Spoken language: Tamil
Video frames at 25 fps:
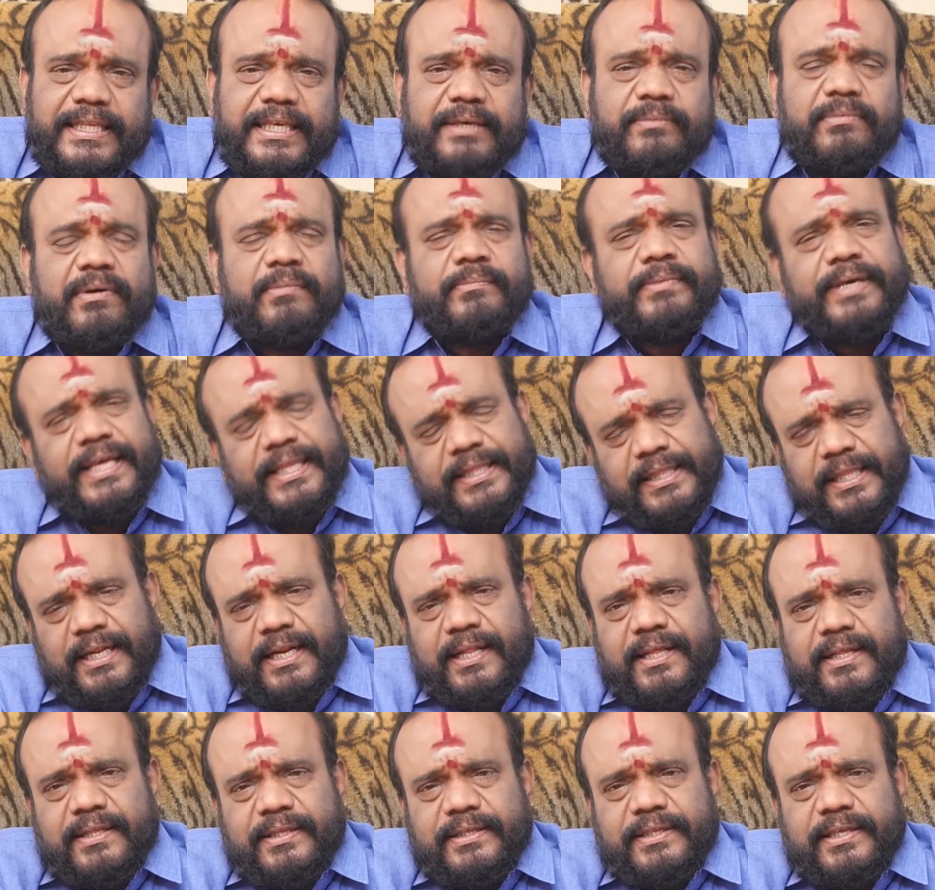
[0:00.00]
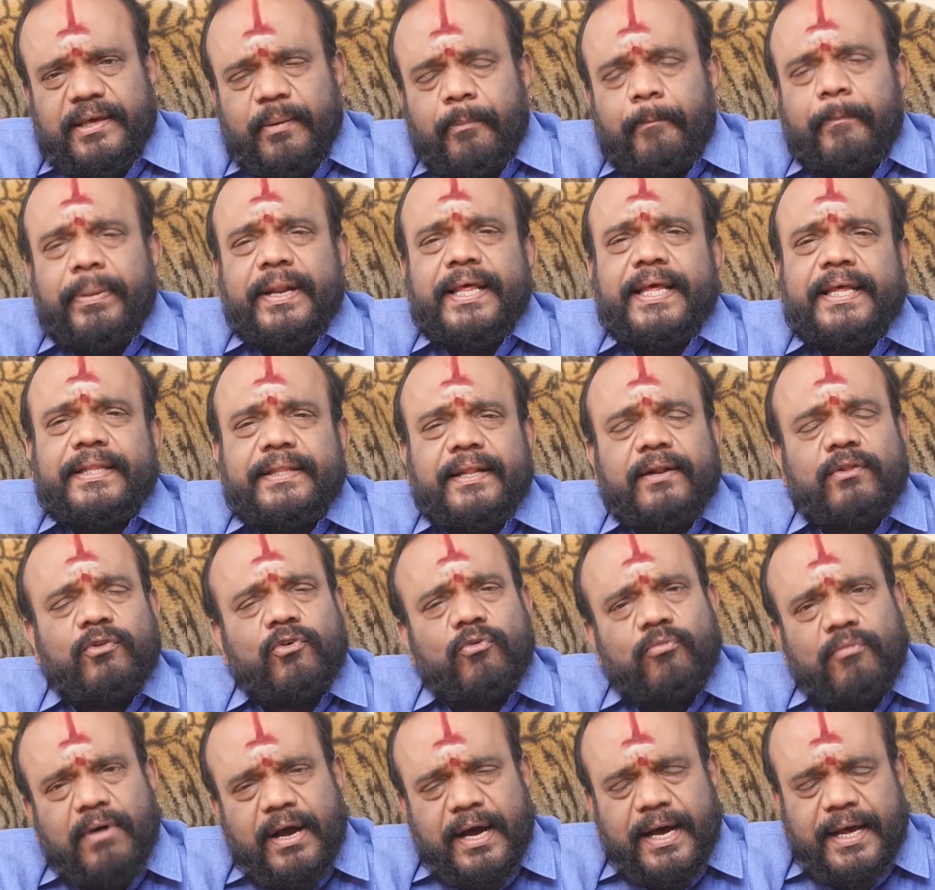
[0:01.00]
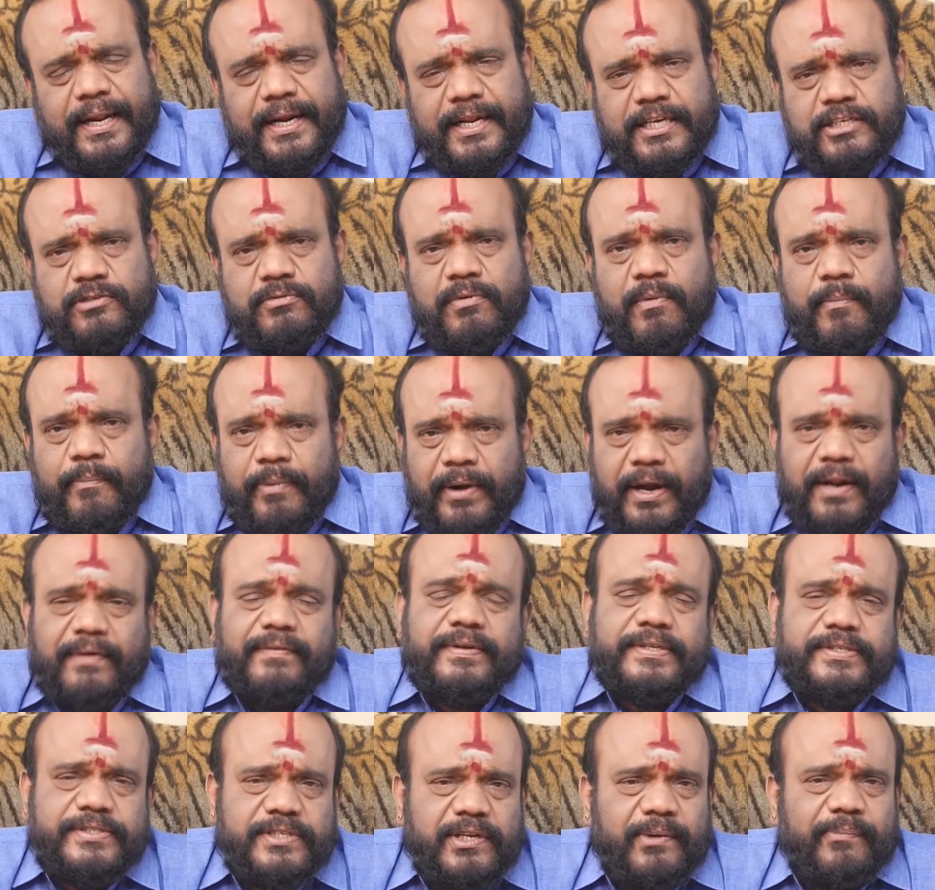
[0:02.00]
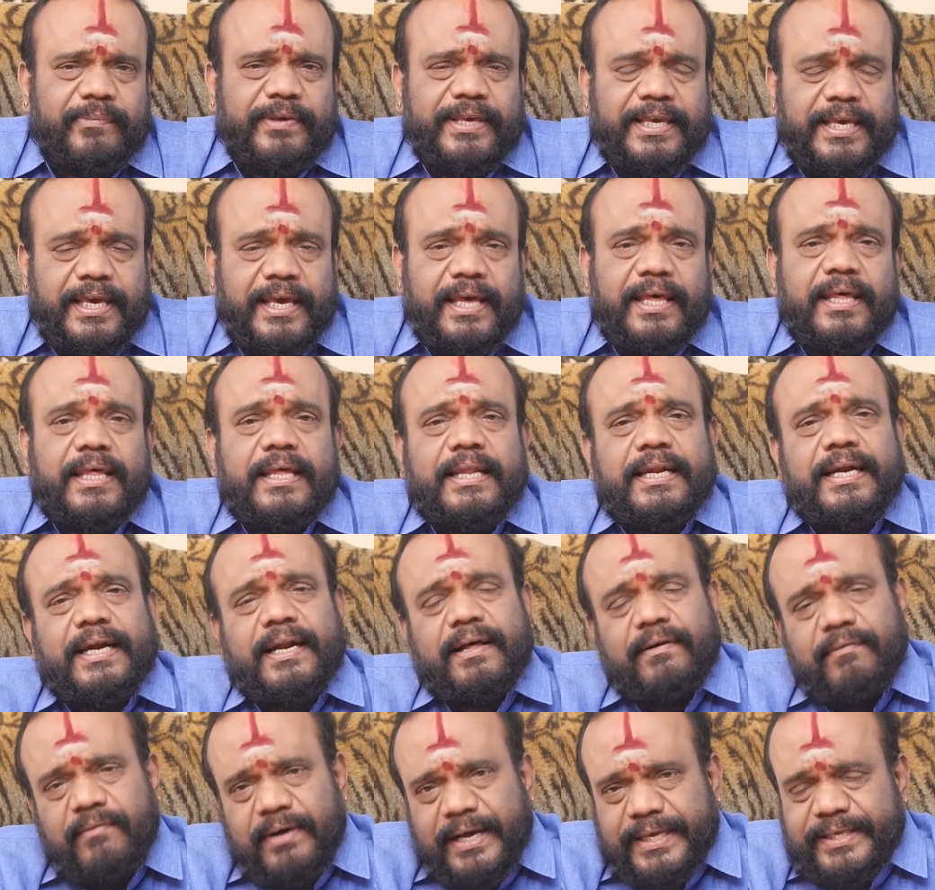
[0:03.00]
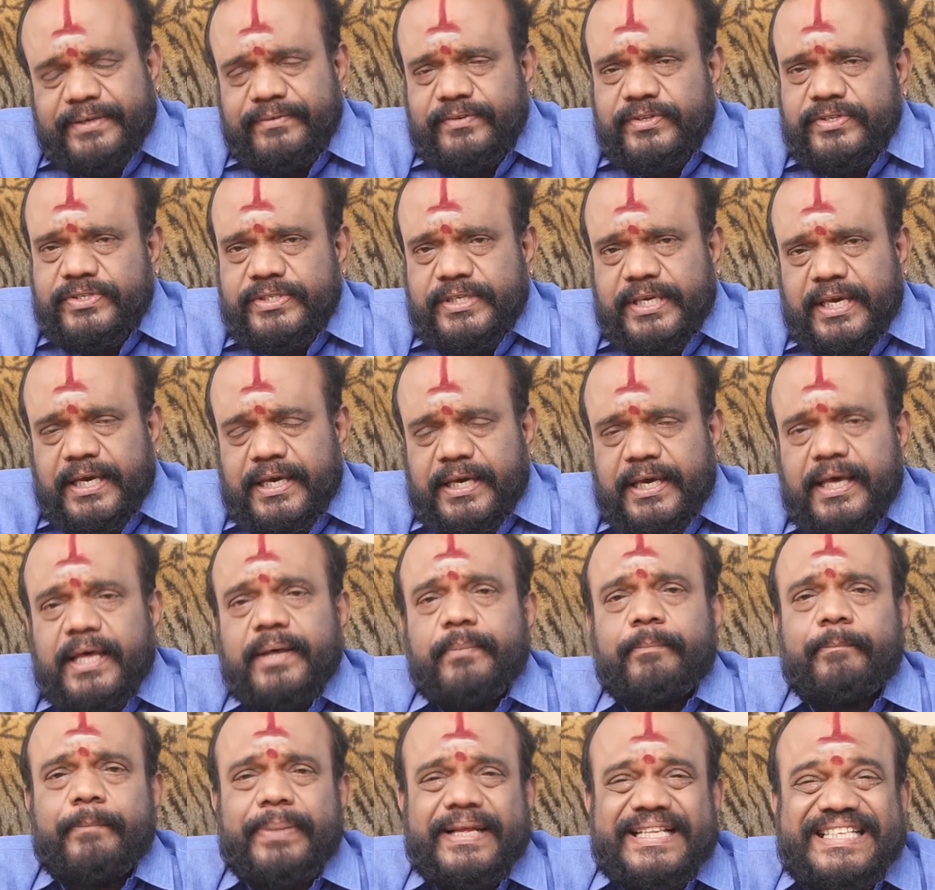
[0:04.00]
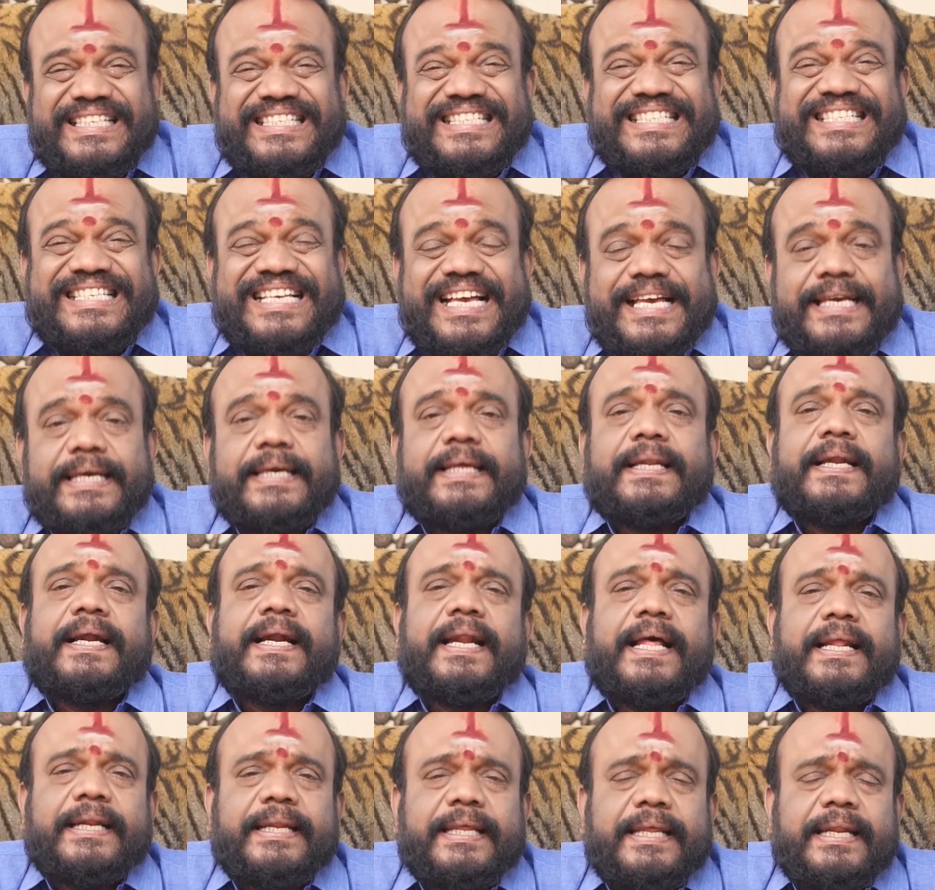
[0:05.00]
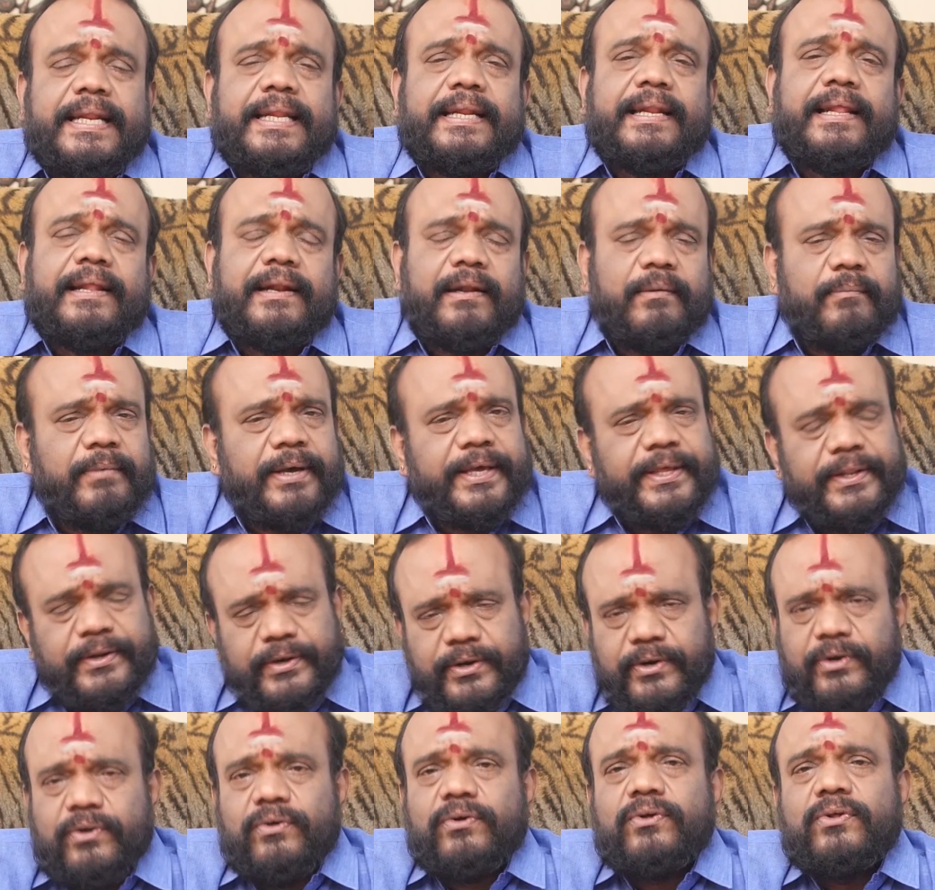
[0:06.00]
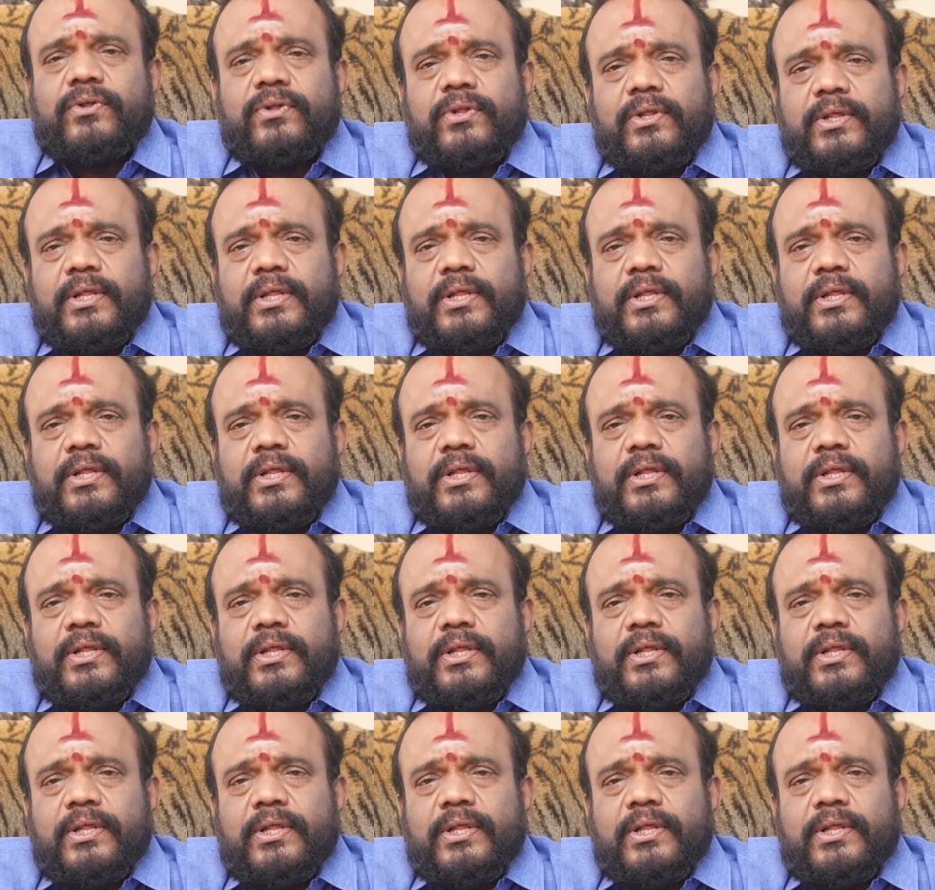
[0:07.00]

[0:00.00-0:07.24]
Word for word: தீபம் ஏற்றலாம் எப்படி ஏற்றுறது மகாலட்சுமி படம் வச்சுருப்பீங்க இல்லைனா வாங்கி வச்சுக்கோங்க பச்சை இல்லைனா நீல நிறமாக இருக்கட்டும்